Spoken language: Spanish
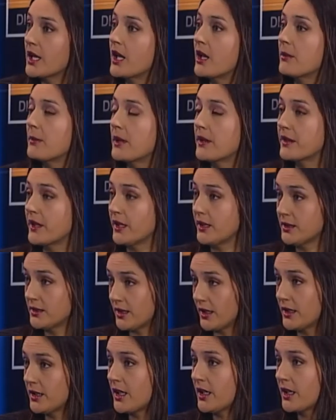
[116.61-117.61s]
es la demanda
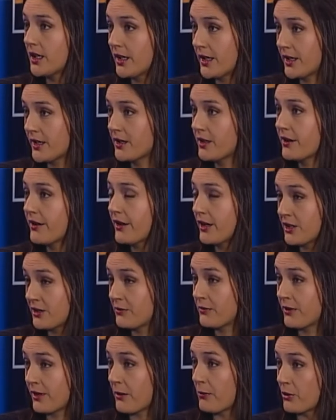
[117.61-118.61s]
interna el gran
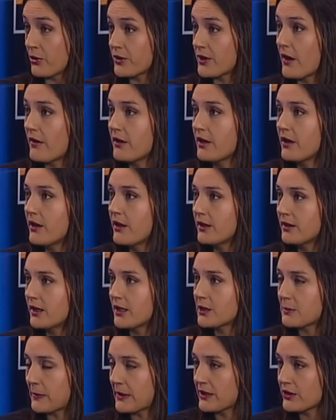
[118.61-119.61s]
responsable de
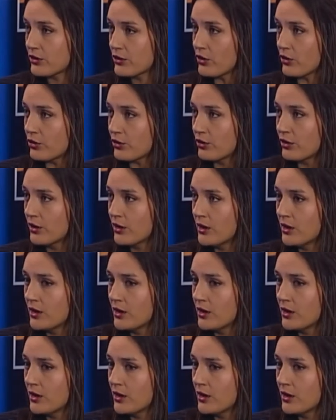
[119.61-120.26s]
esta expansión.